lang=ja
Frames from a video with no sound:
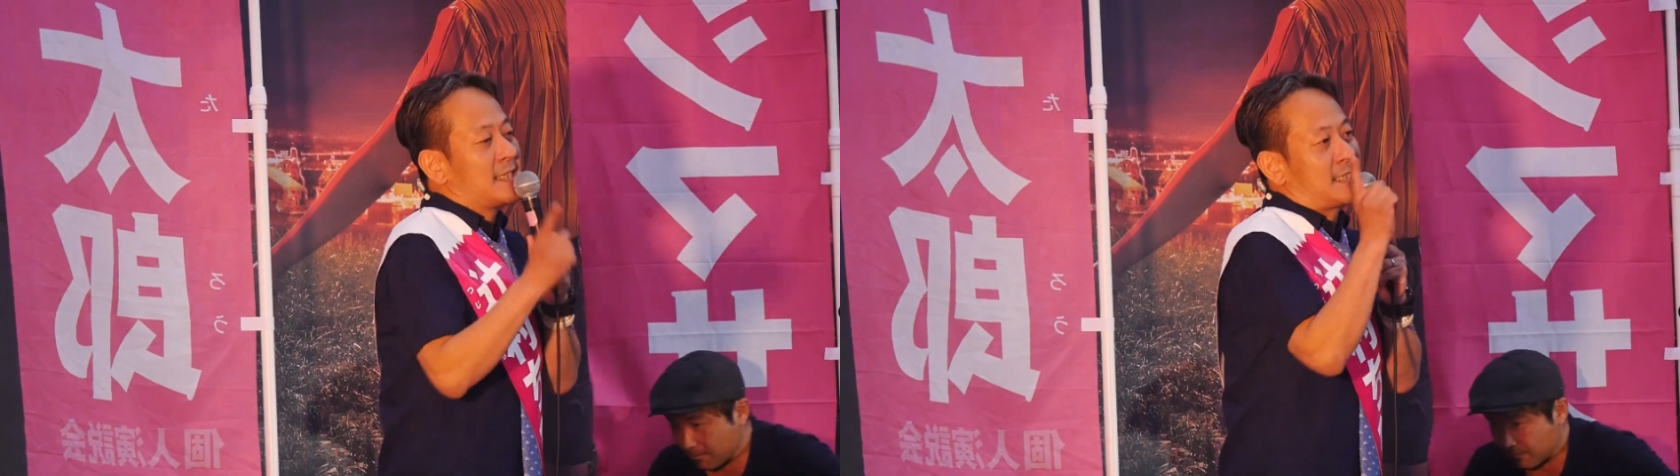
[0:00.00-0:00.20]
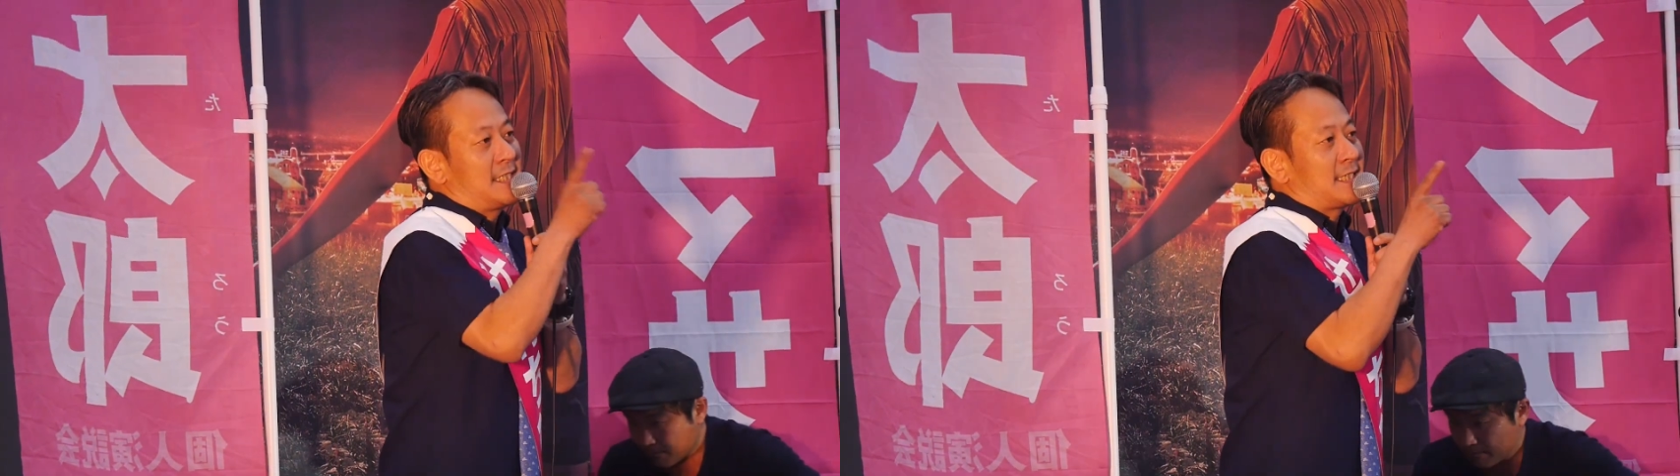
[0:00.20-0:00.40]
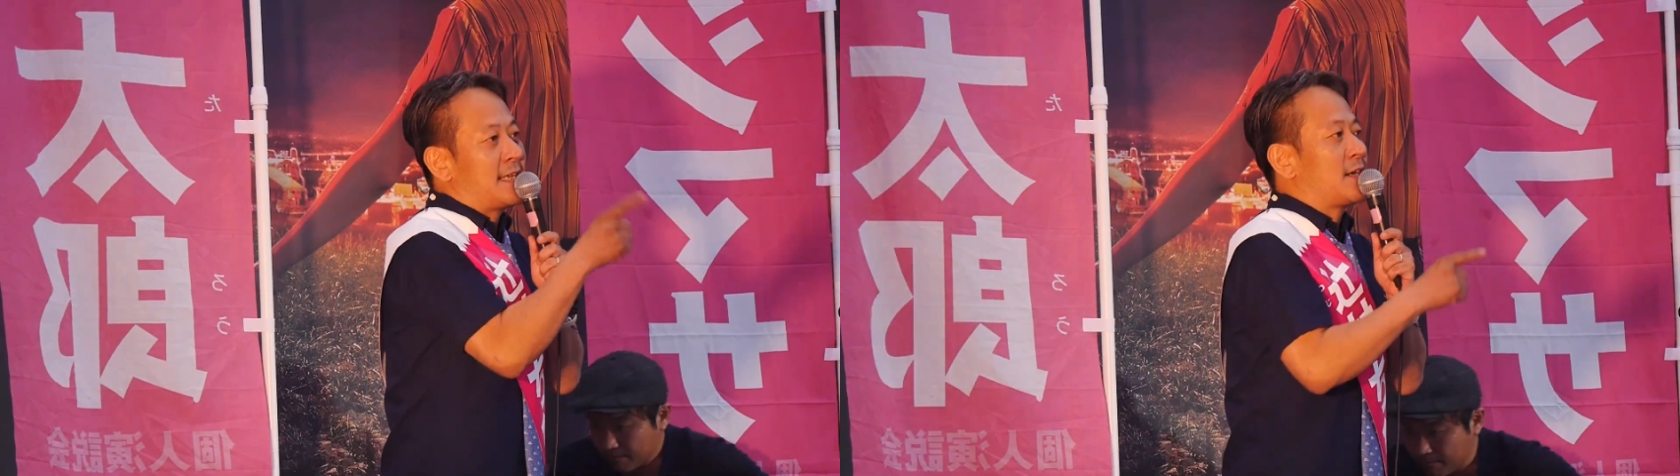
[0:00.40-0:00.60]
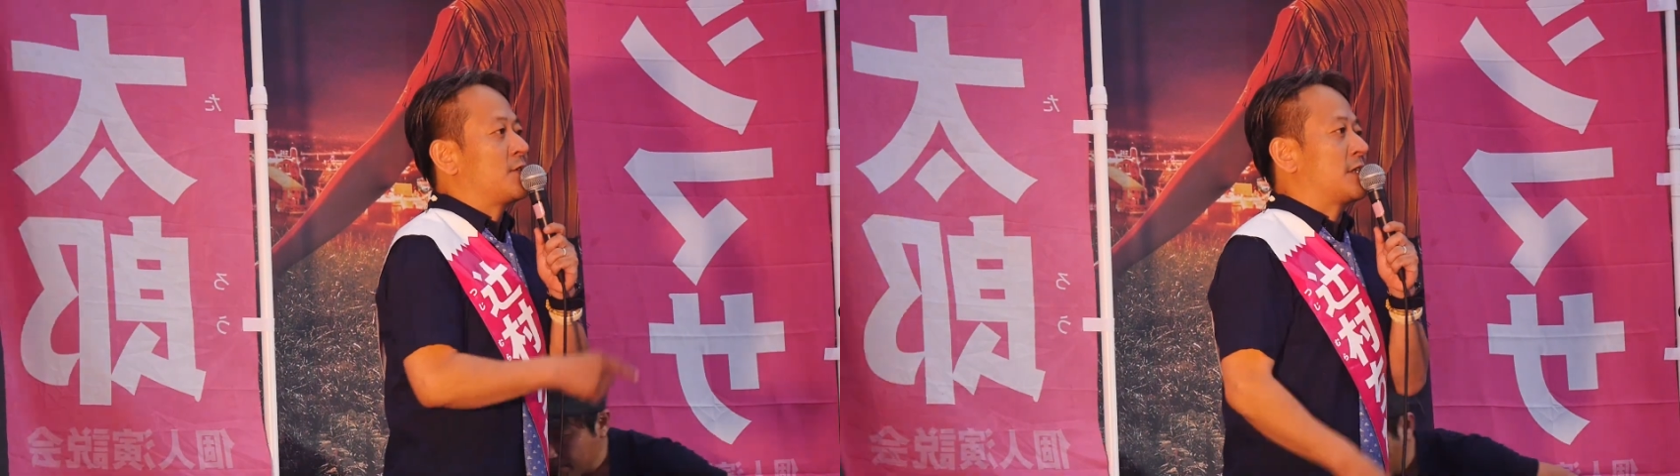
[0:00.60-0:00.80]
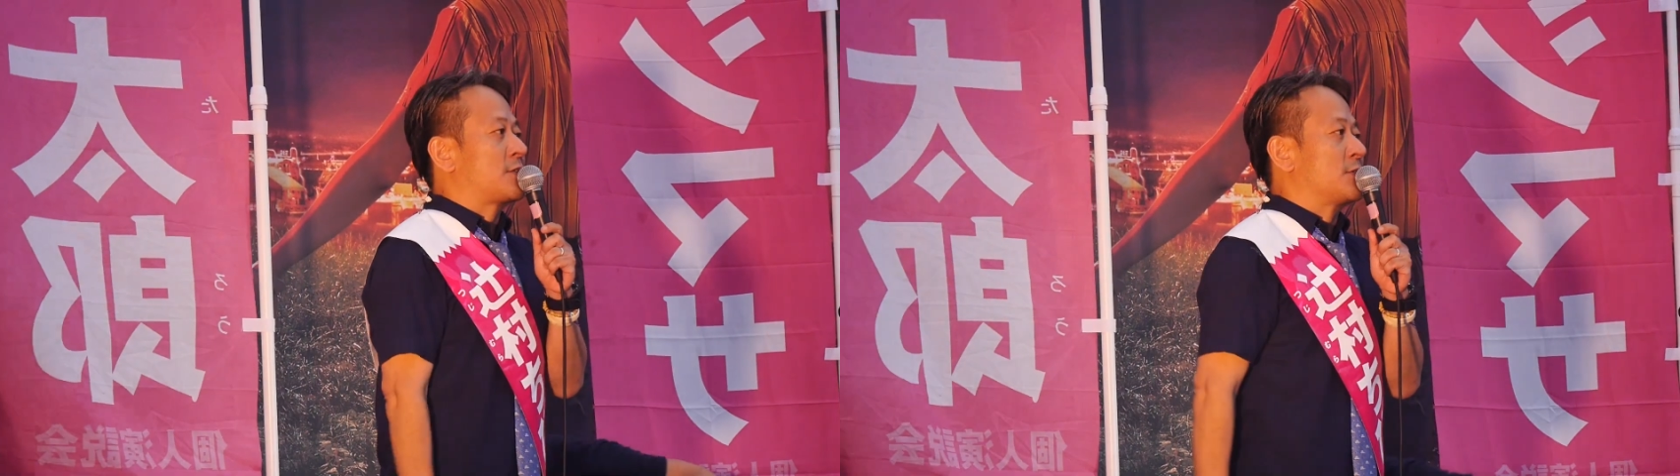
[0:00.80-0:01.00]
小さな
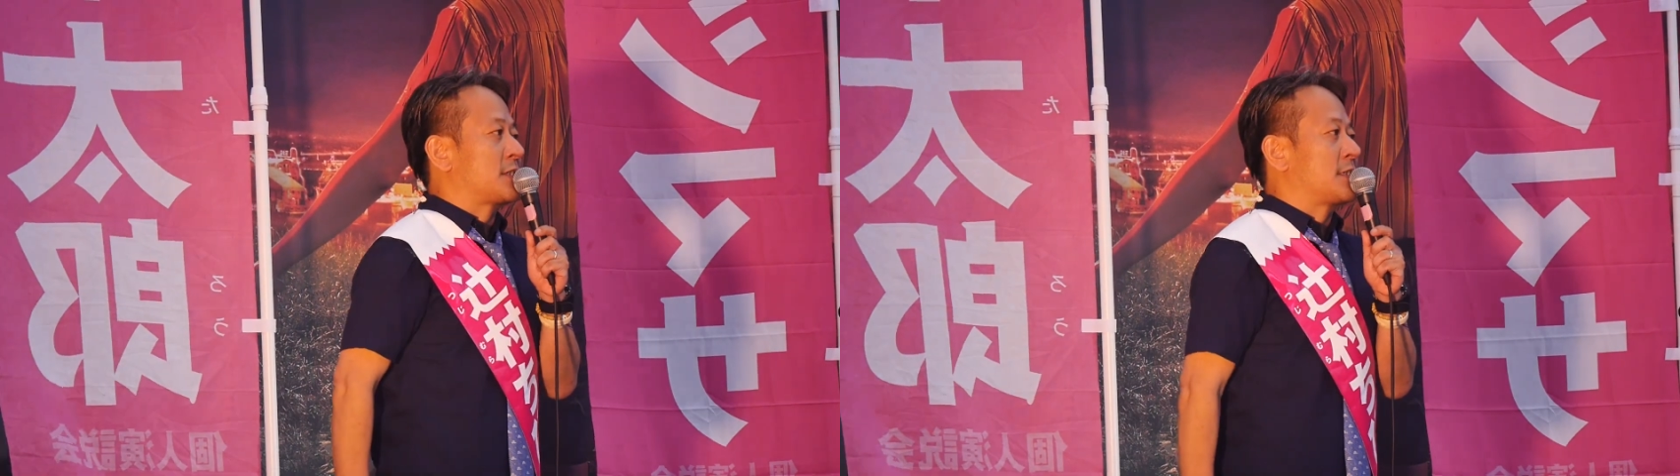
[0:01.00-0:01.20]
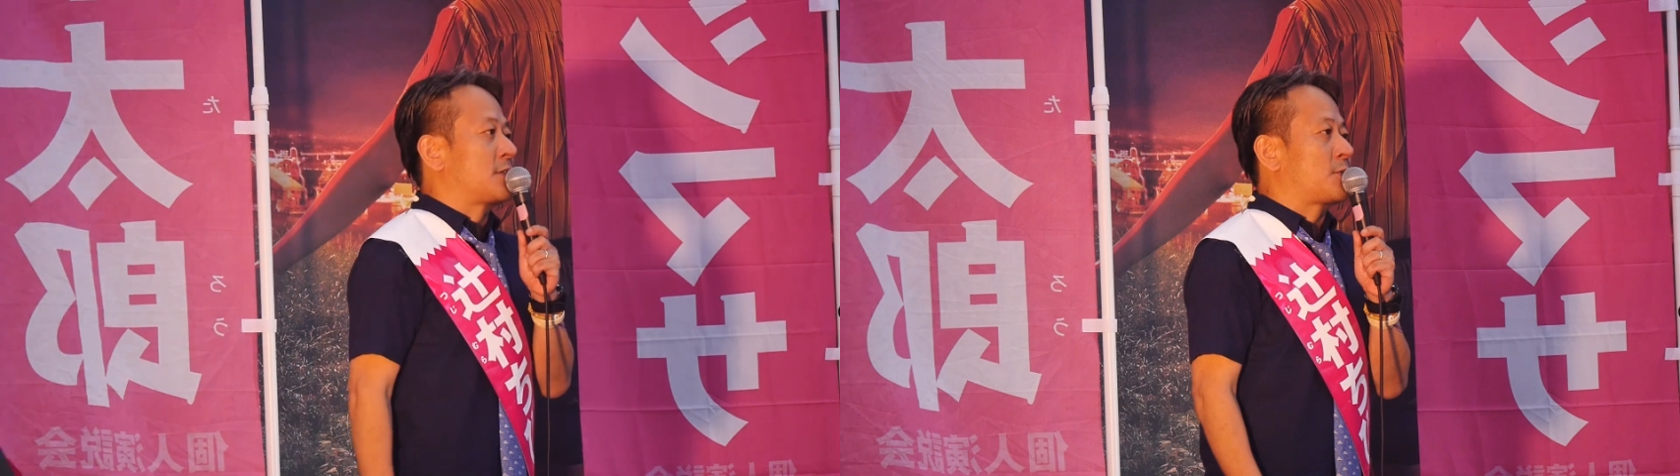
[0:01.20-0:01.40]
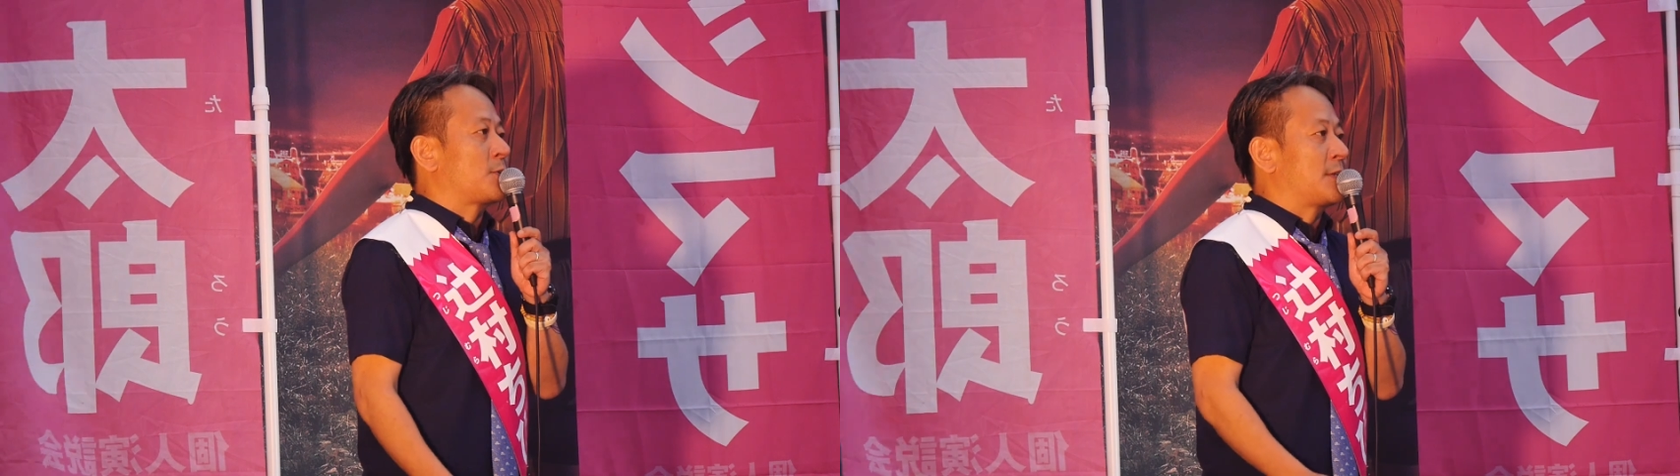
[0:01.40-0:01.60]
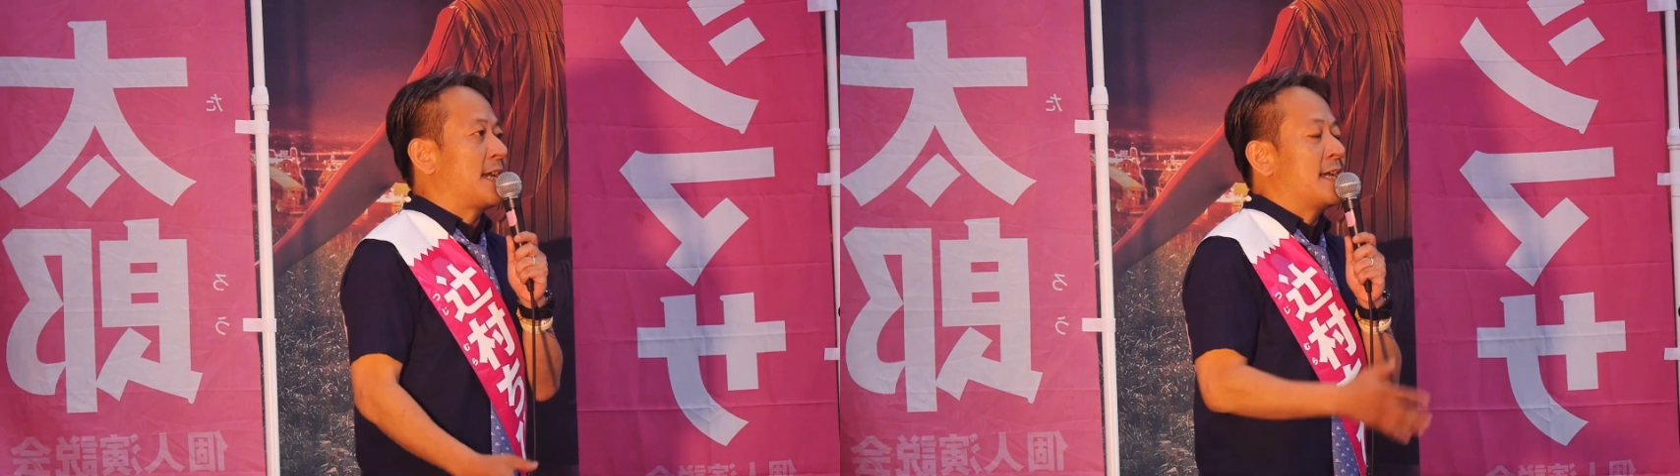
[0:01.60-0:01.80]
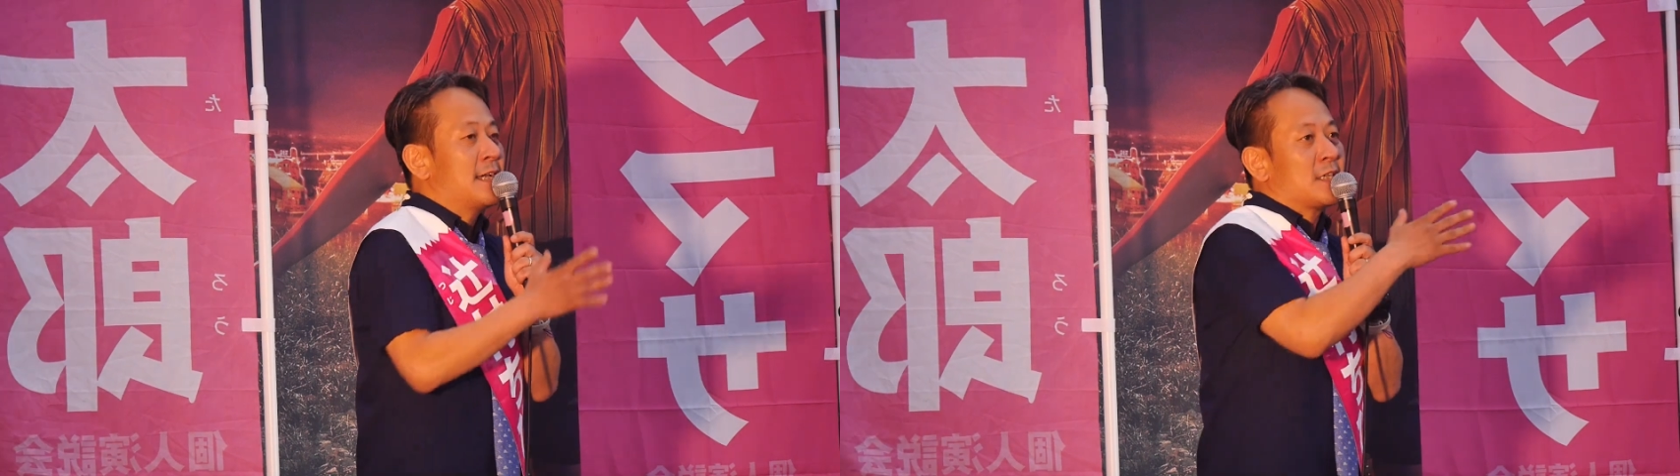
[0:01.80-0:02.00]
グリッドにしていくこと
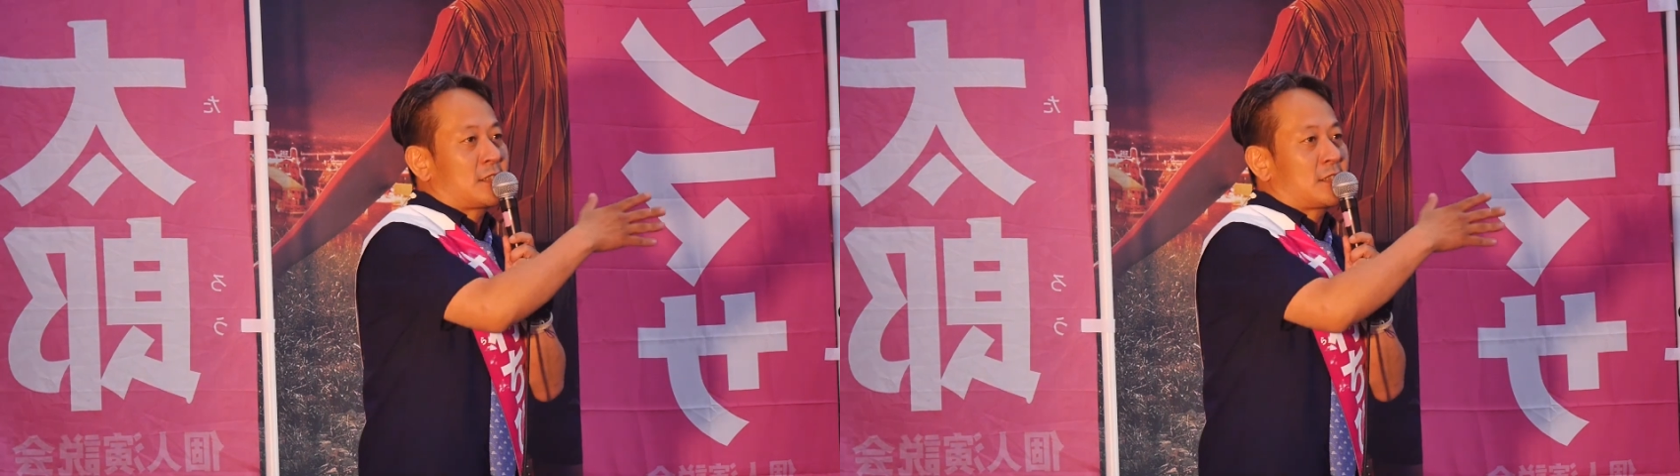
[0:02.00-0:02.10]
で